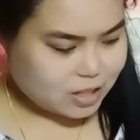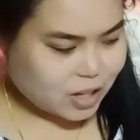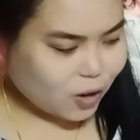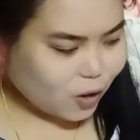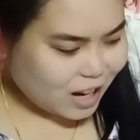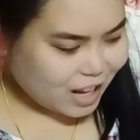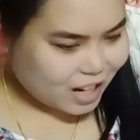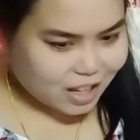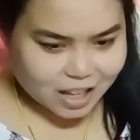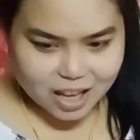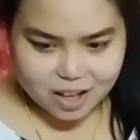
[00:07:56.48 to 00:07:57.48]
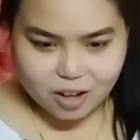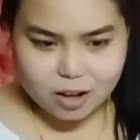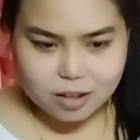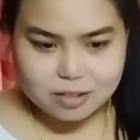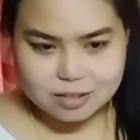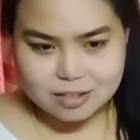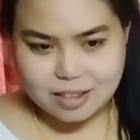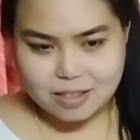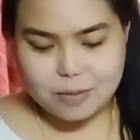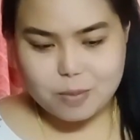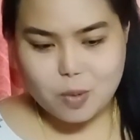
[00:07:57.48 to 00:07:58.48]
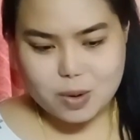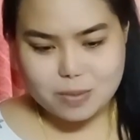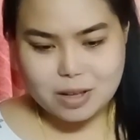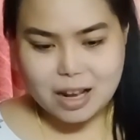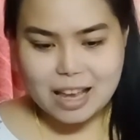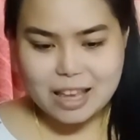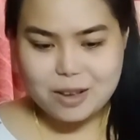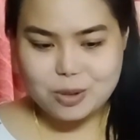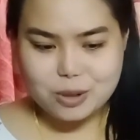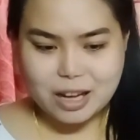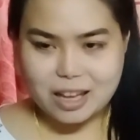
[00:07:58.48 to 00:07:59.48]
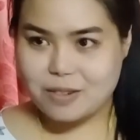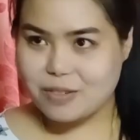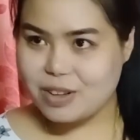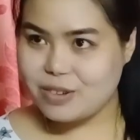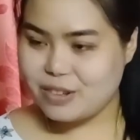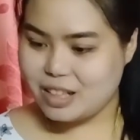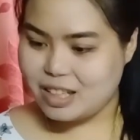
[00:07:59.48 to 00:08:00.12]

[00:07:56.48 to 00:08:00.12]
เดี๋ยวขอเล่นให้เก่งก่อนโหมดอะไรอยู่ตรงไหนยังไม่รู้